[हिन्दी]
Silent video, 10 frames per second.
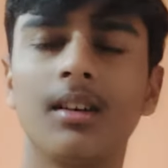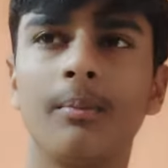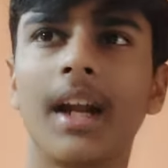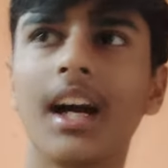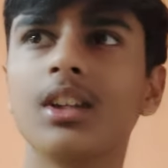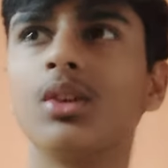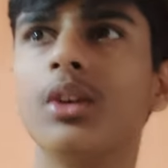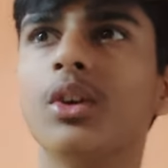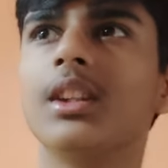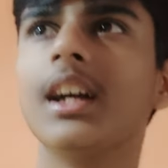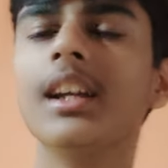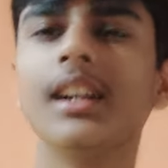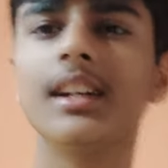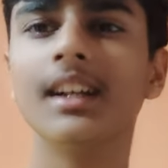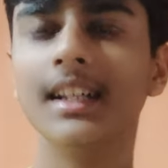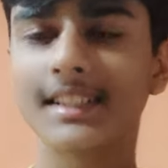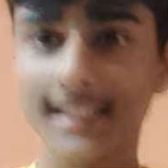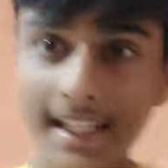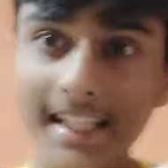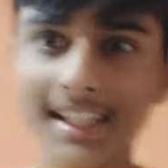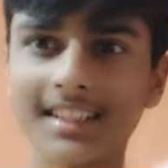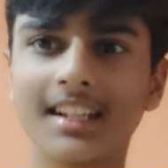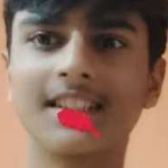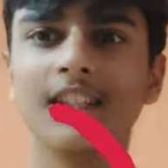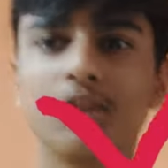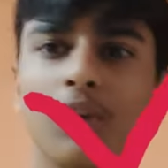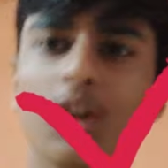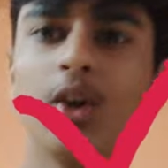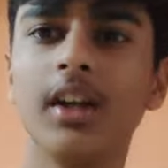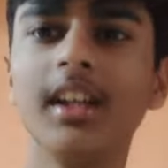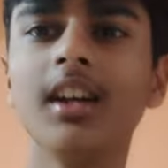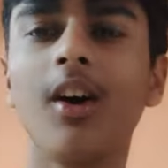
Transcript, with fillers: प्रैंक थोड़ी होता ही है स्नीकिंग सक्सेसफुल हुई